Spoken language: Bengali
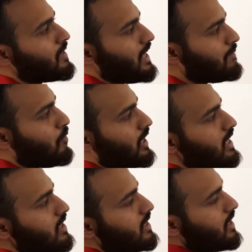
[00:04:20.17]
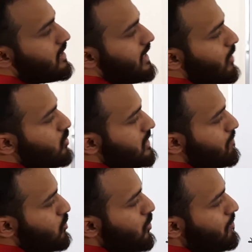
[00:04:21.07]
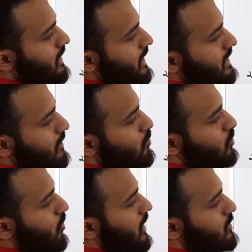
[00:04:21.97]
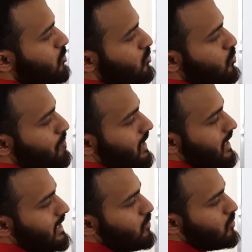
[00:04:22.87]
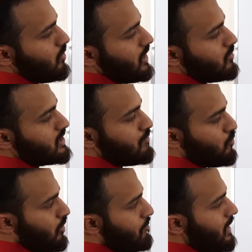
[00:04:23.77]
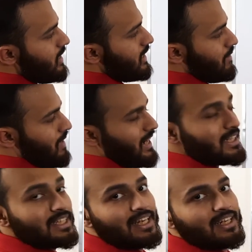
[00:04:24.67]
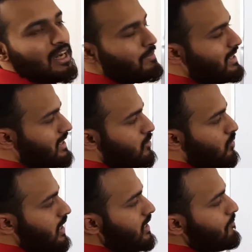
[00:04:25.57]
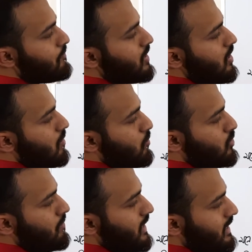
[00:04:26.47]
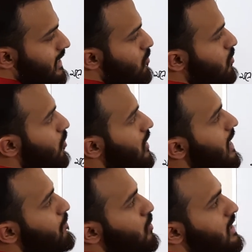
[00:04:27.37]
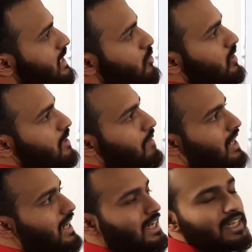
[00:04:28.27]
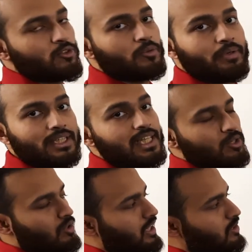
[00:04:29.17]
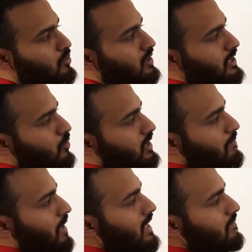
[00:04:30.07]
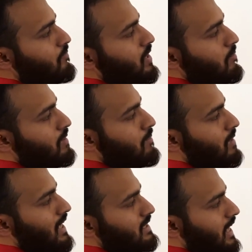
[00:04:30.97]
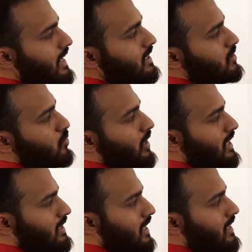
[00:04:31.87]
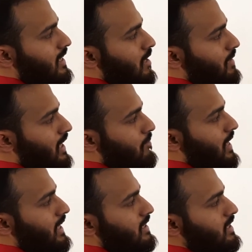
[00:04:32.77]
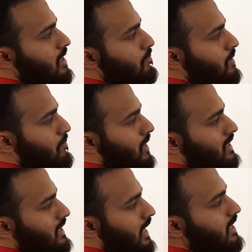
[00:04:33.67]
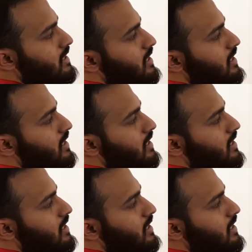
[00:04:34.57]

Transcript: এরপরে দেখো যে প্রথমটিকে দ্বিগুণ করলে সো টু পিকে দ্বিগুণ করলে হচ্ছে ফোর পি এটা ব্র্যাকেট দিয়ে লিখলাম এই চিত্রতেই প্রথমটিকে দ্বিগুণ করলে এবং দ্বিতীয়টির মান এইটা একক বৃদ্ধি করলে সো দ্বিতীয়টির মান পি প্লাস এইট সো এটা লিখলাম এখানে ব্র্যাকেট দিয়ে পি প্লাস এইট